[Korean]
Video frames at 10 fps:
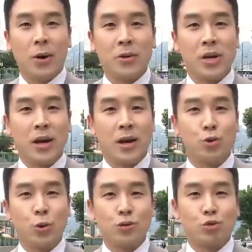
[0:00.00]
어제
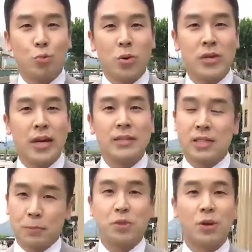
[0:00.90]
조국 후보자의
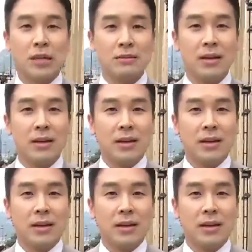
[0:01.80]
기습적인